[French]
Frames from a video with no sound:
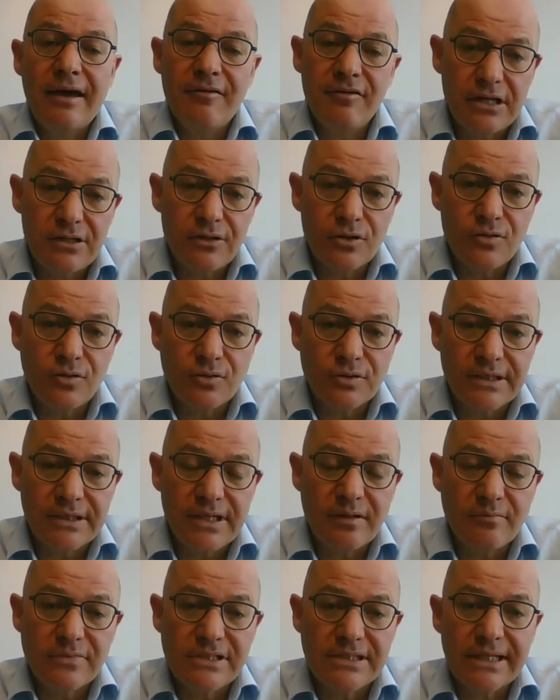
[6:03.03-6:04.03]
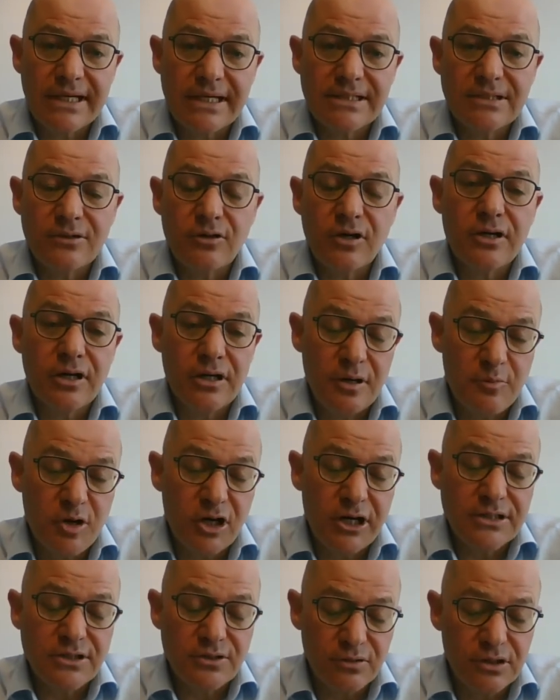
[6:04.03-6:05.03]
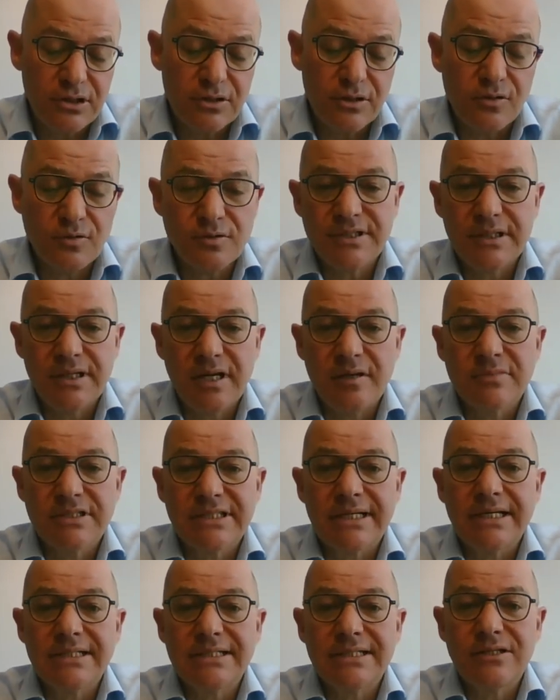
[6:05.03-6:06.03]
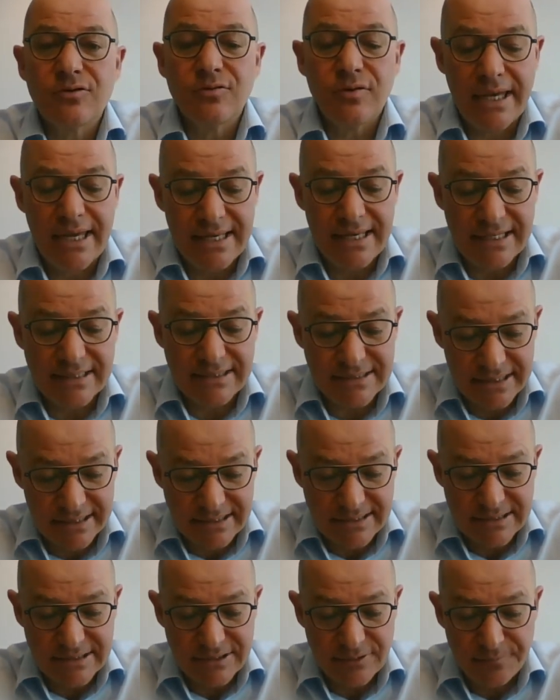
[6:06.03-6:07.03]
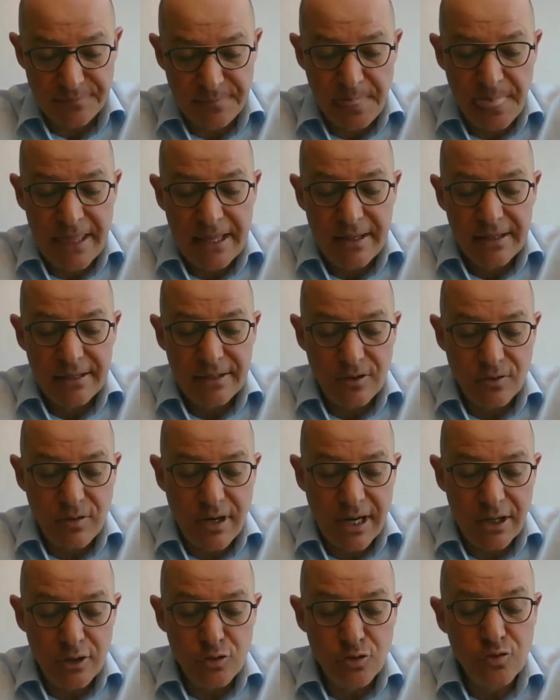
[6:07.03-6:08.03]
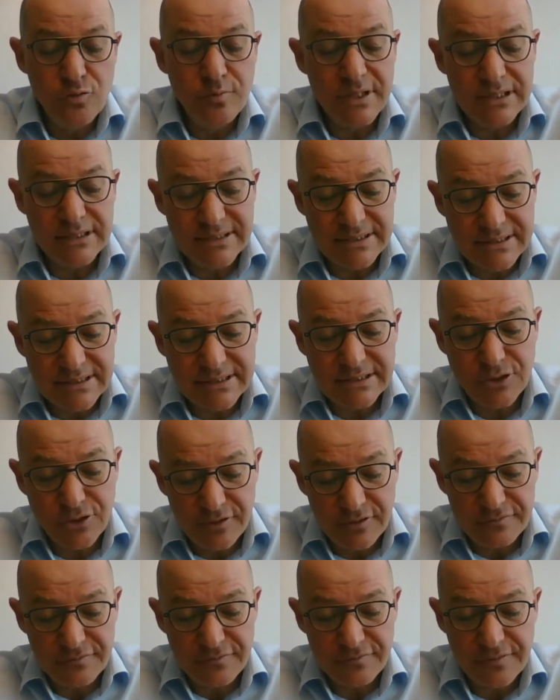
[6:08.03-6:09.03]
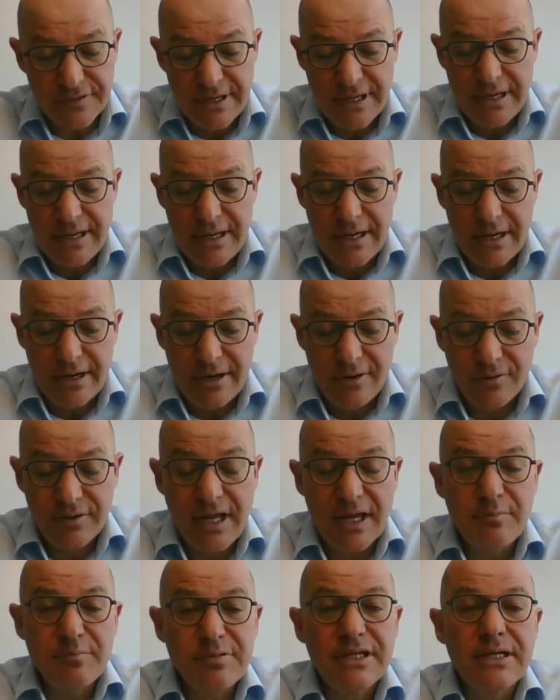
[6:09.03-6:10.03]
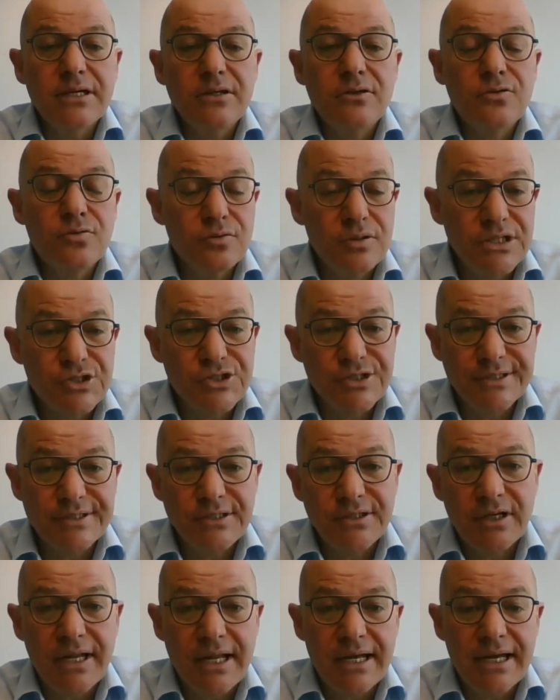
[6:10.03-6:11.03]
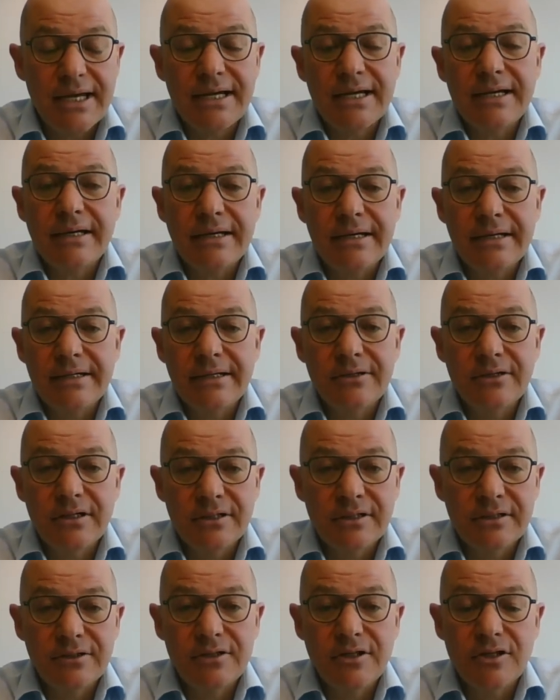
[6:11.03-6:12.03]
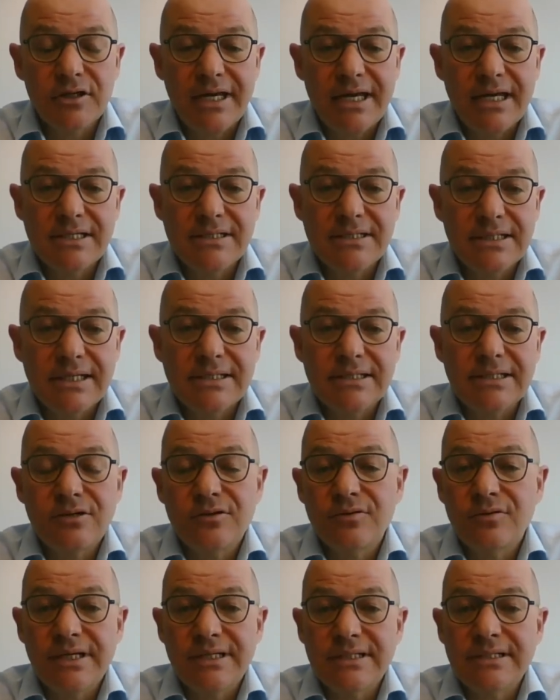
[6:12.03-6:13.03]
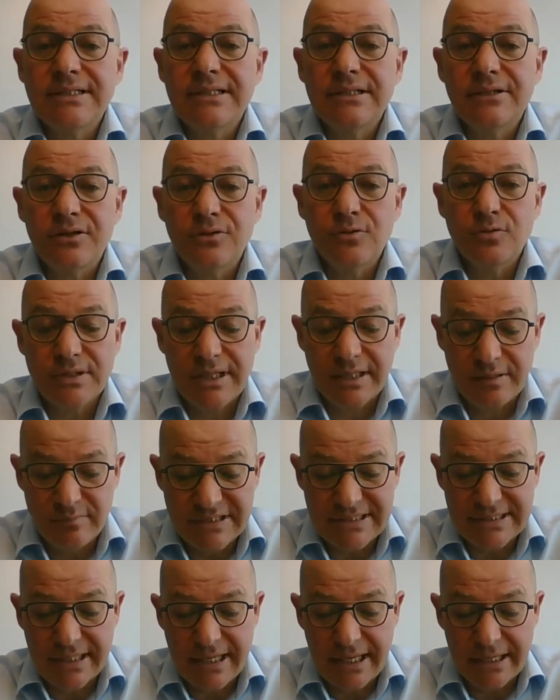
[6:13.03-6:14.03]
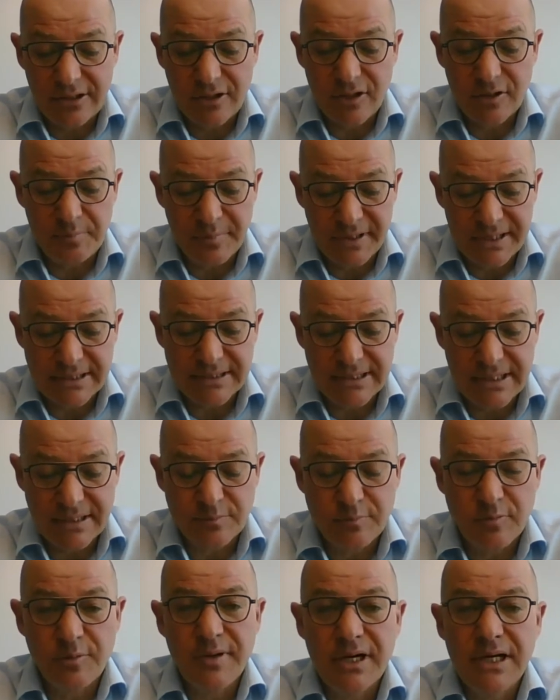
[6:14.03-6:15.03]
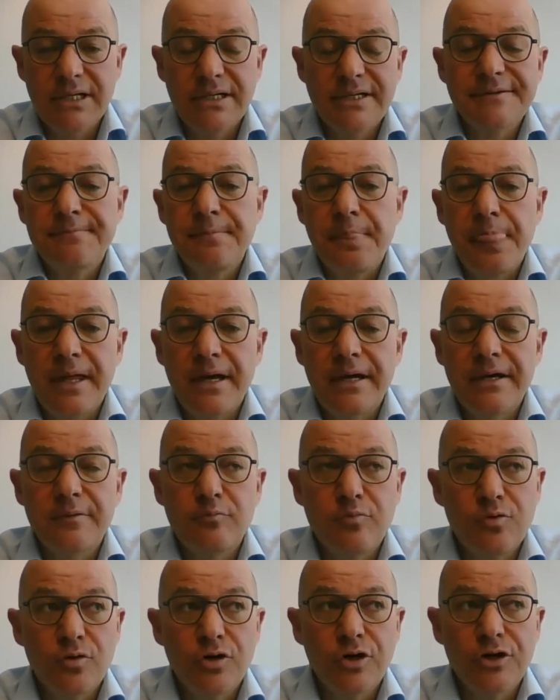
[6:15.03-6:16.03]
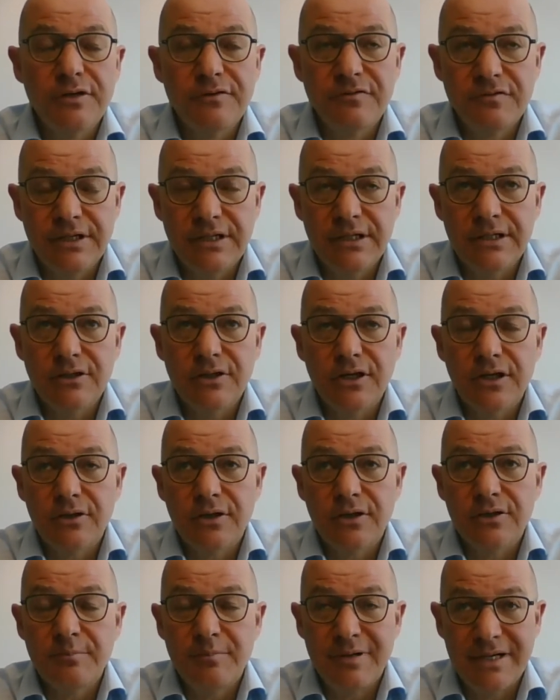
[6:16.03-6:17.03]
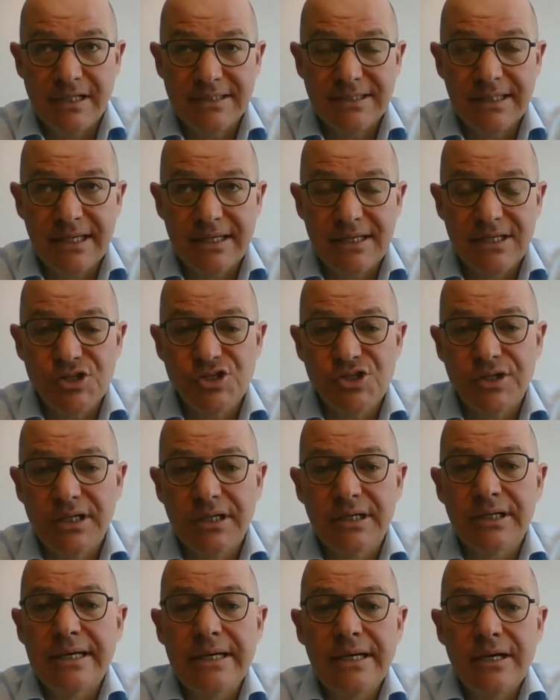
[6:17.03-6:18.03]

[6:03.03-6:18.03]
avec le conseil d'administration, en collaboration avec le conseil d'administration et la direction. Donc, en 2019, euh, on a impliqué tous les gestionnaires euh, de l'organisation ainsi que nos administrateurs présents à ce moment-là euh, pour redéfinir notre plan stratégique.